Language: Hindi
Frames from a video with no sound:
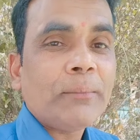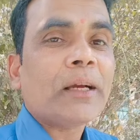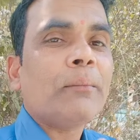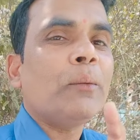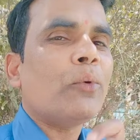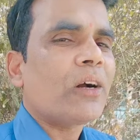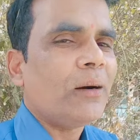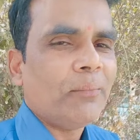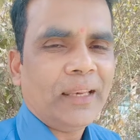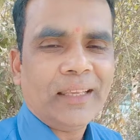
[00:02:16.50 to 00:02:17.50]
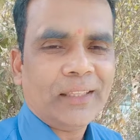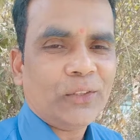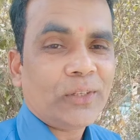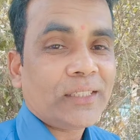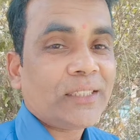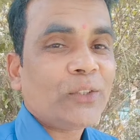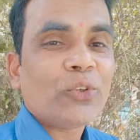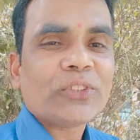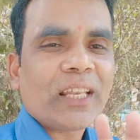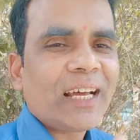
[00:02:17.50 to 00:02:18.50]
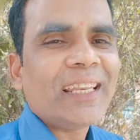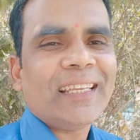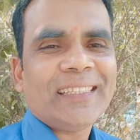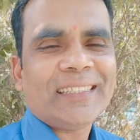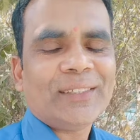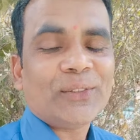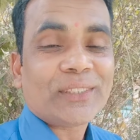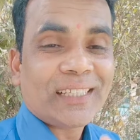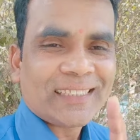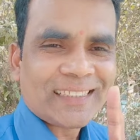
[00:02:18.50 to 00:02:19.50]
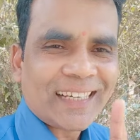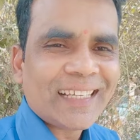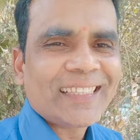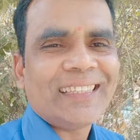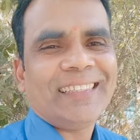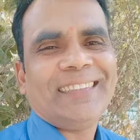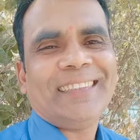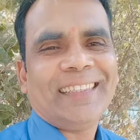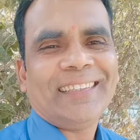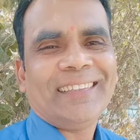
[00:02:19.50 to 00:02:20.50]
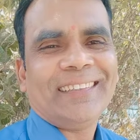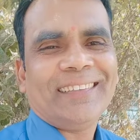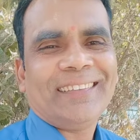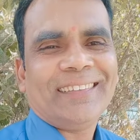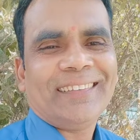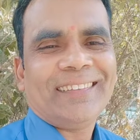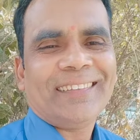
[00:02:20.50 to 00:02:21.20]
ज़िंदगी में कभी मौका मिले तो किसी को सलाह नहीं उसका साथ दीजिए